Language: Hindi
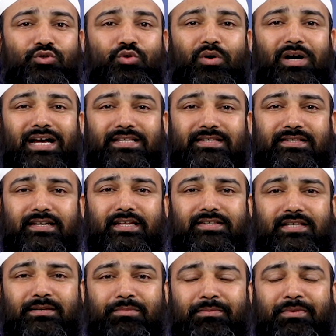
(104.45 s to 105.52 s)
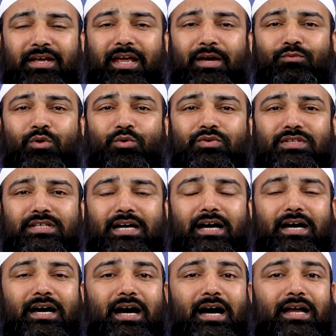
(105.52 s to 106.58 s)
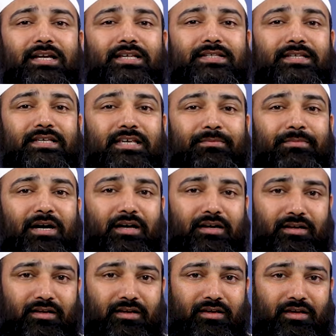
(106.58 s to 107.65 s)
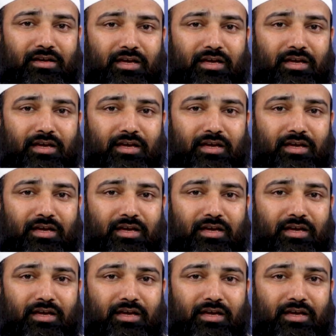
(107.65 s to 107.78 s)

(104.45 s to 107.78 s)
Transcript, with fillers: जो असली सबब है वो उसका खालिस ईमान है